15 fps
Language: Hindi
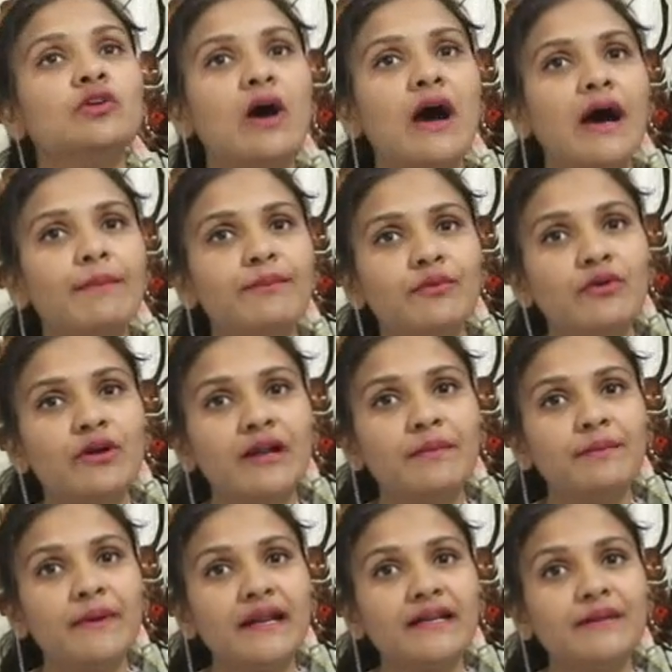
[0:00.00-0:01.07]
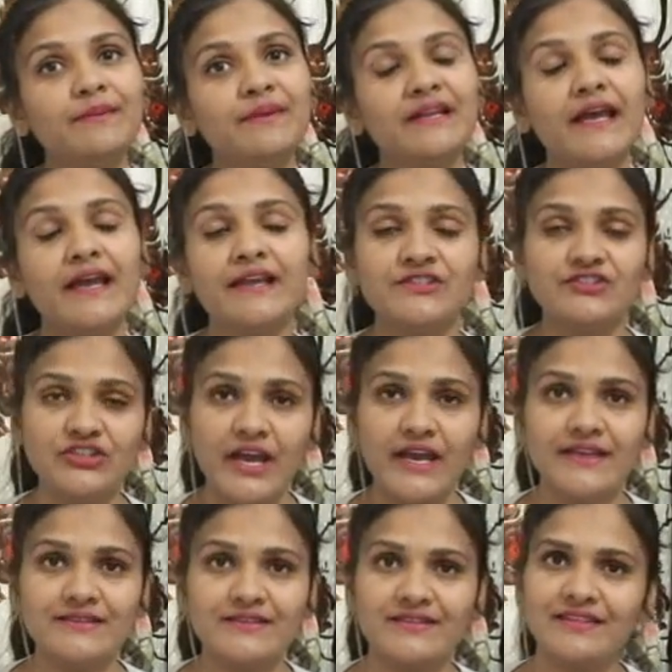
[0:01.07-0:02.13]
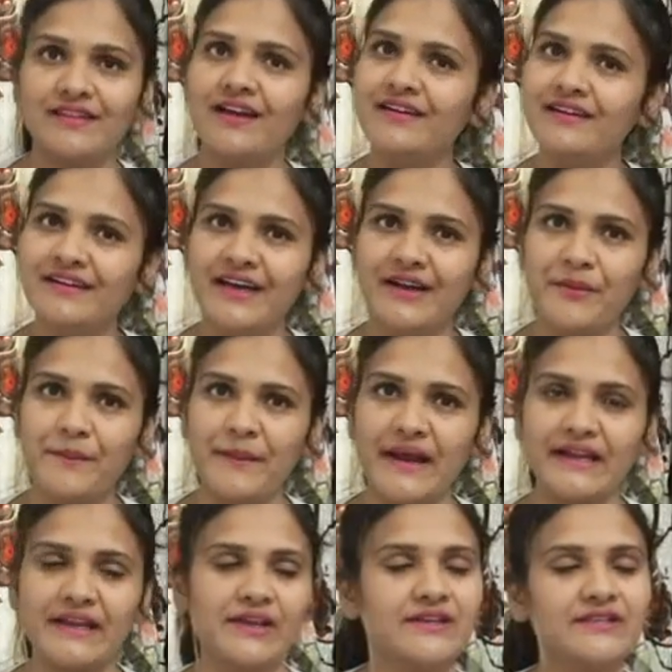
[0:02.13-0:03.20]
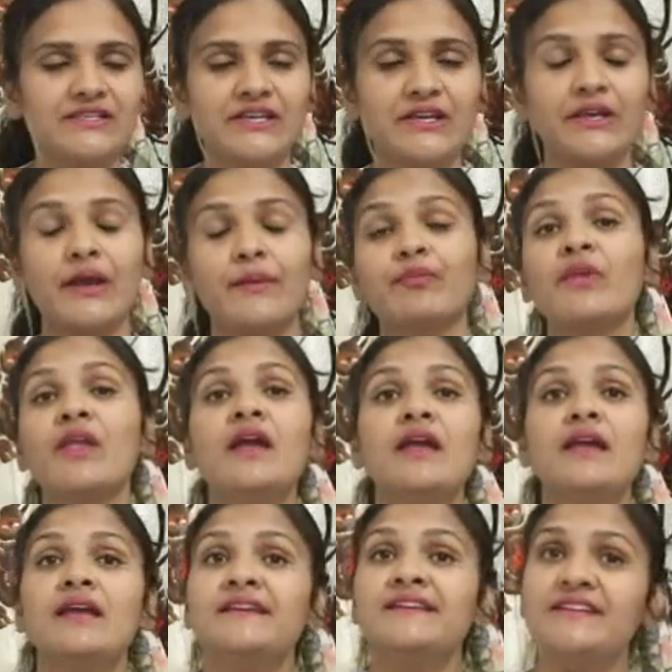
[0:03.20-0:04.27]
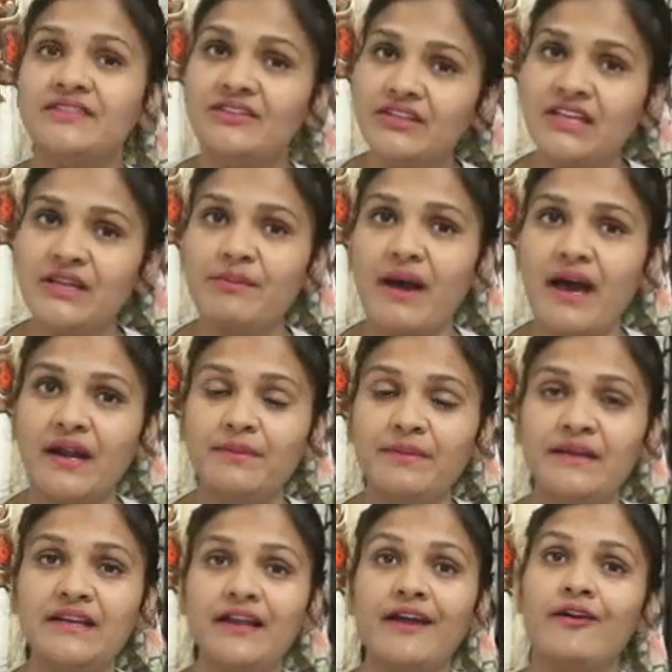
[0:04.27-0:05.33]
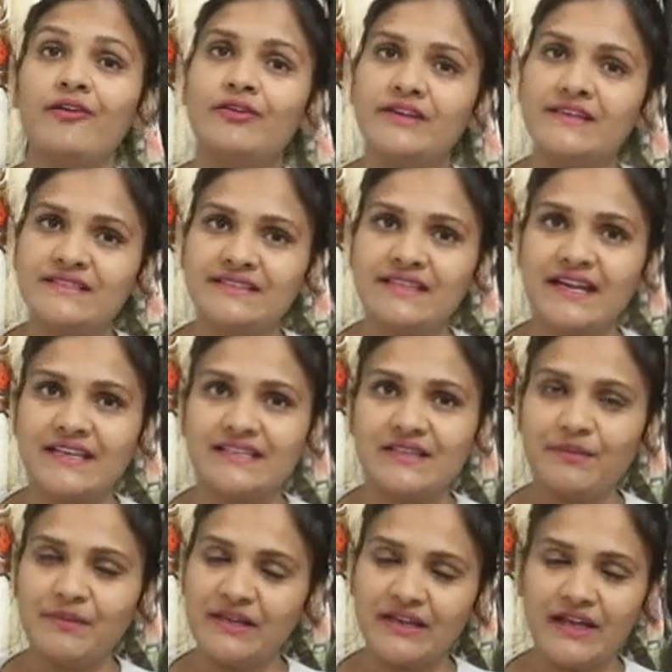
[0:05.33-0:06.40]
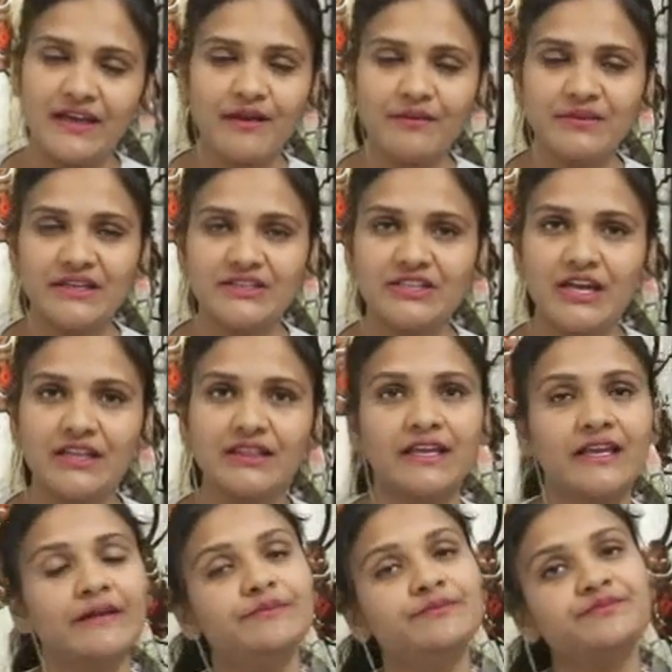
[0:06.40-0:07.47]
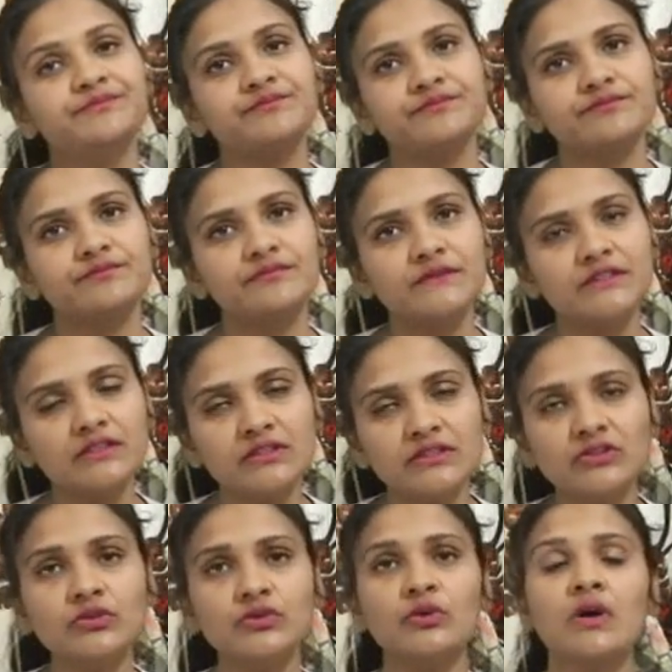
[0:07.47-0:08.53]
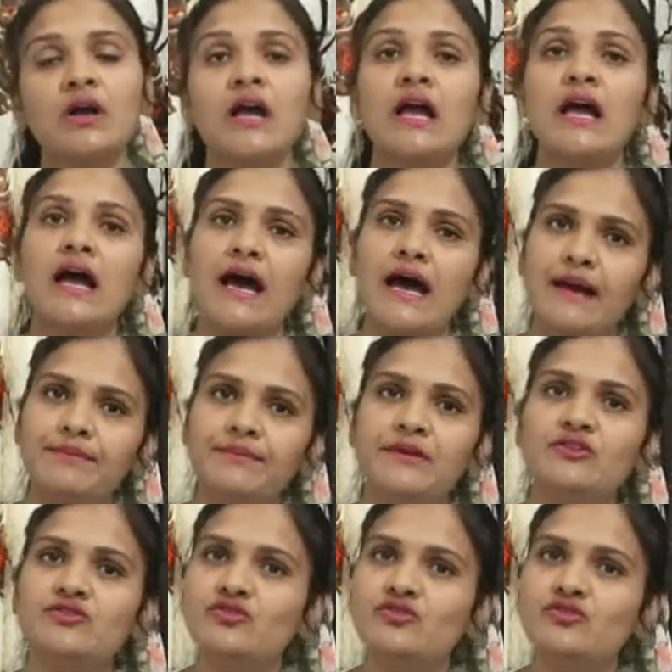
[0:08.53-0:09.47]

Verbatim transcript: तो आपको गर्म पानी पीना है चाय जितना गर्म पानी ठीक है कितनी बार पीना है और किस तरह से पीना है आप ये जानते हैं तो आप